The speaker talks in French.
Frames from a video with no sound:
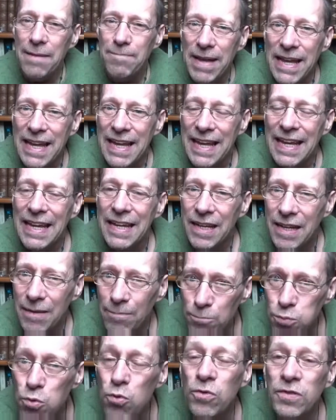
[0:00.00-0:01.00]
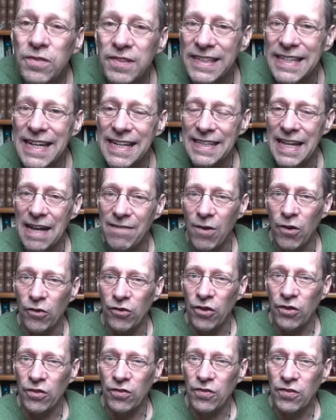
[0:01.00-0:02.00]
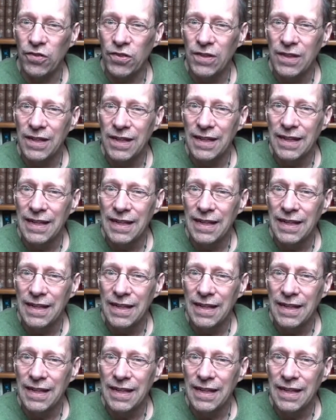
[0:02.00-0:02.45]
Mais pour ce qui est de la vengeance,